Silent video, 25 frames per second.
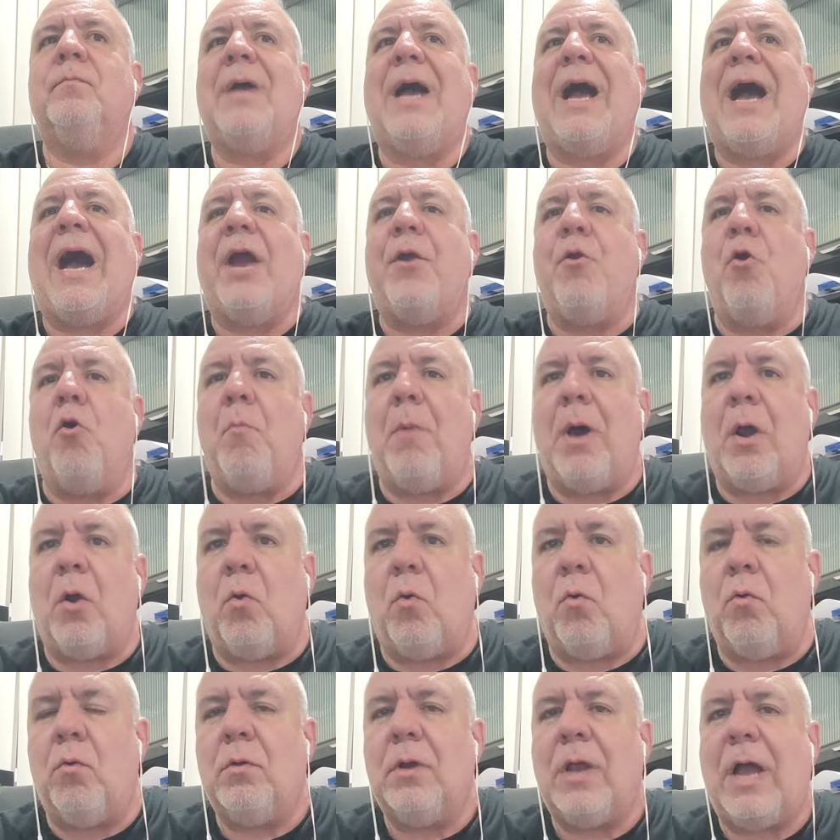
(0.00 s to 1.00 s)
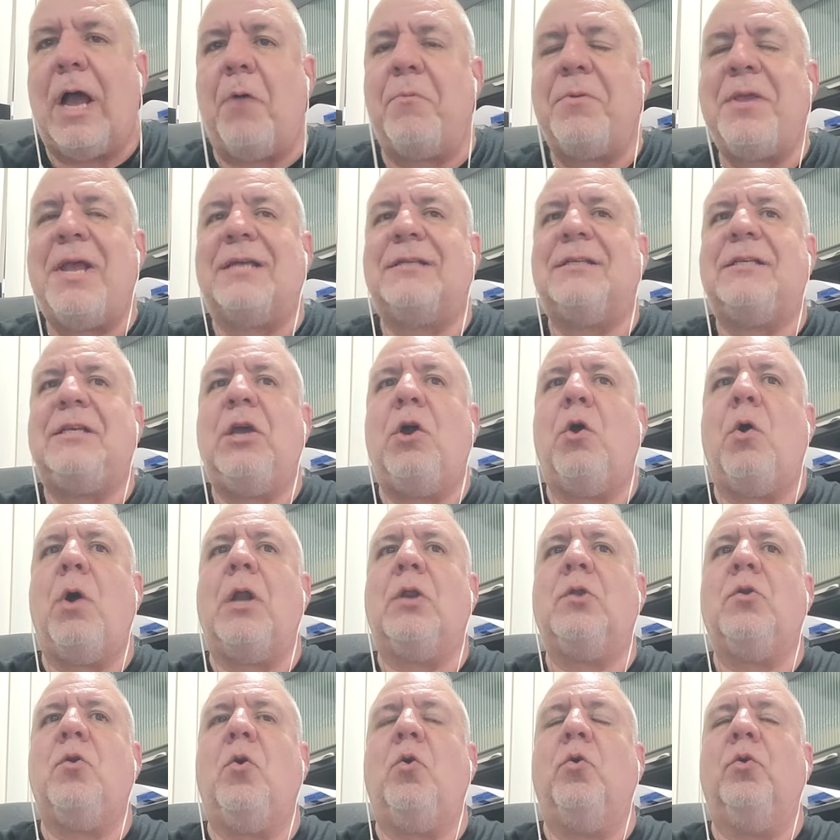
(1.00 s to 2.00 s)
anómalo, había sido
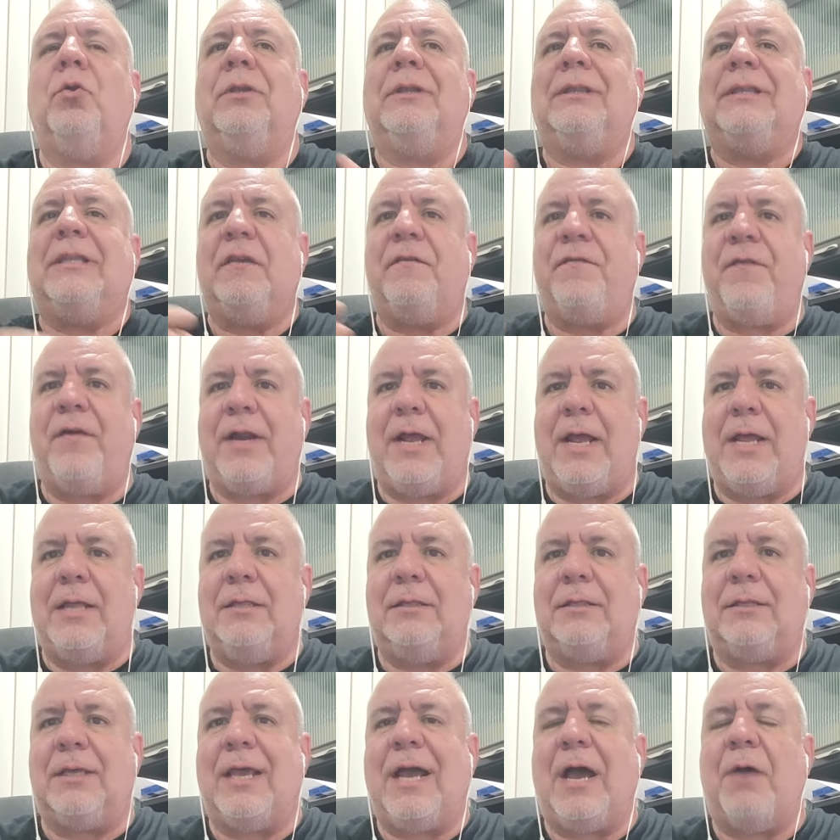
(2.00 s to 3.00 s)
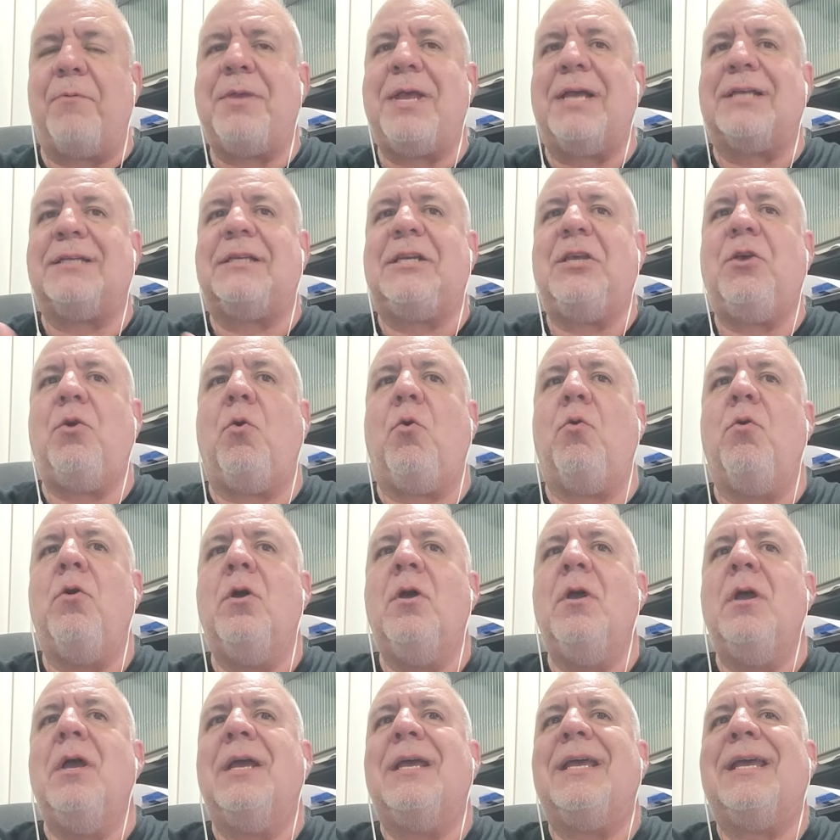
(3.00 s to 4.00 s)
algo diferente, había sido
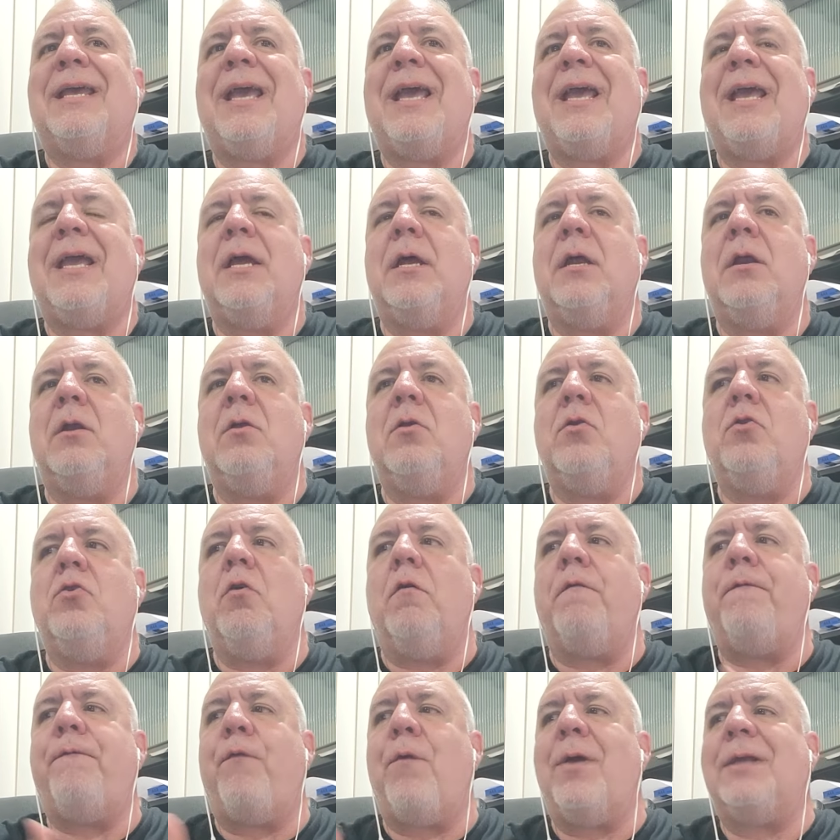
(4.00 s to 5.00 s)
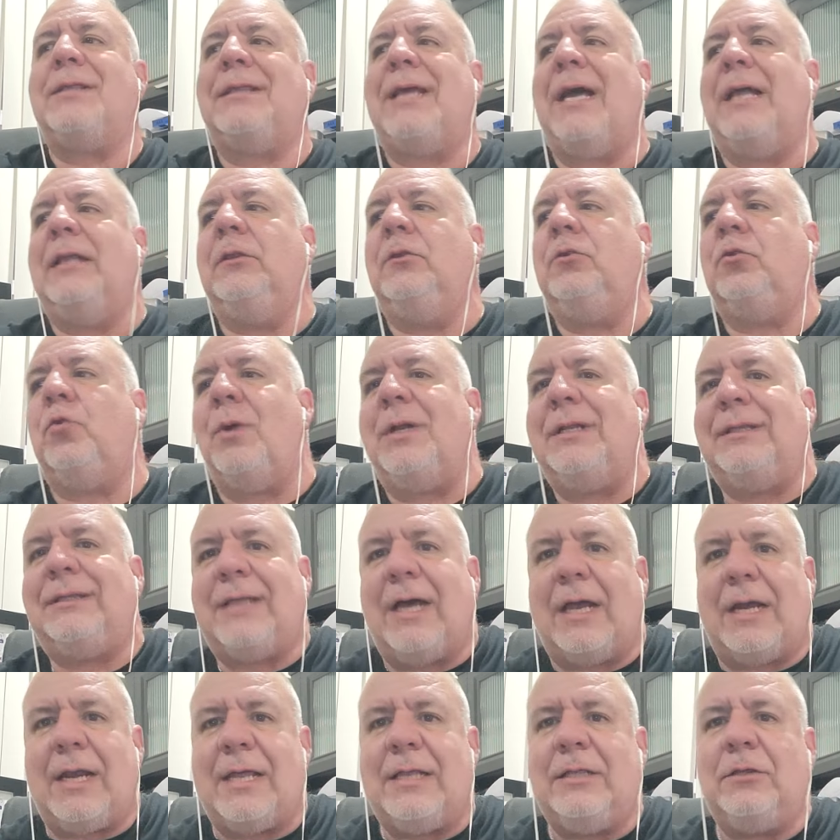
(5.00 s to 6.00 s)
que no fue tanto el
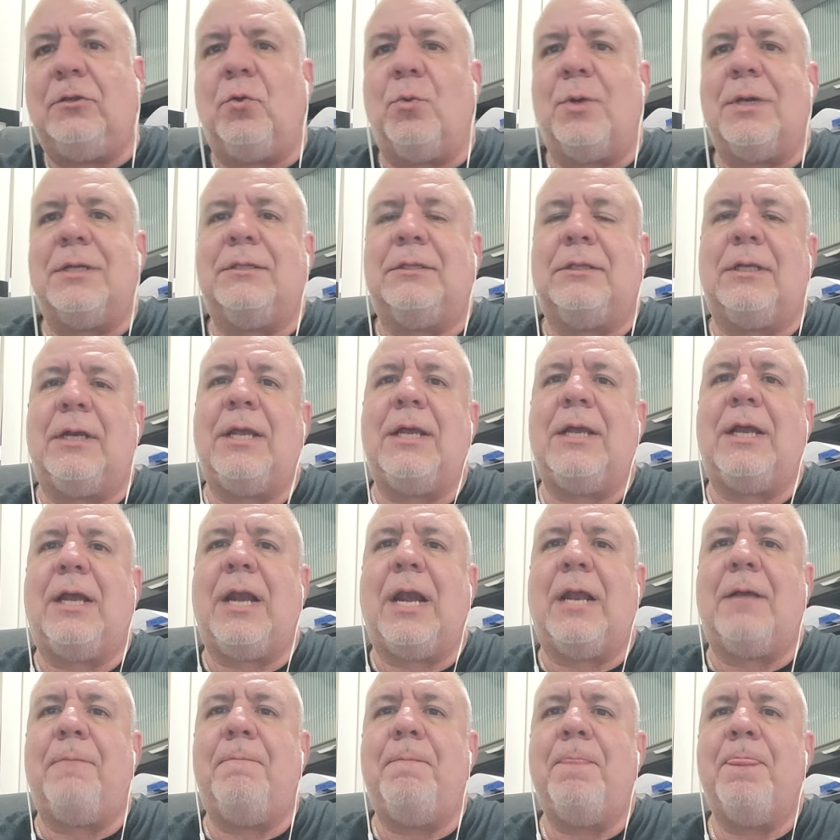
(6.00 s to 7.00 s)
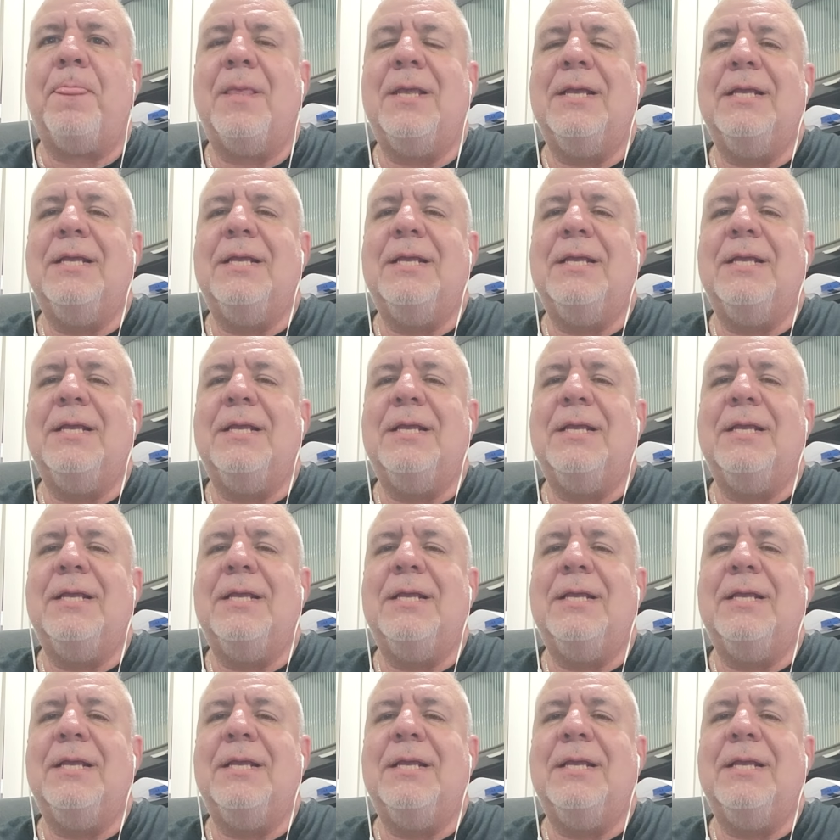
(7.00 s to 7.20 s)
talento de Strickland,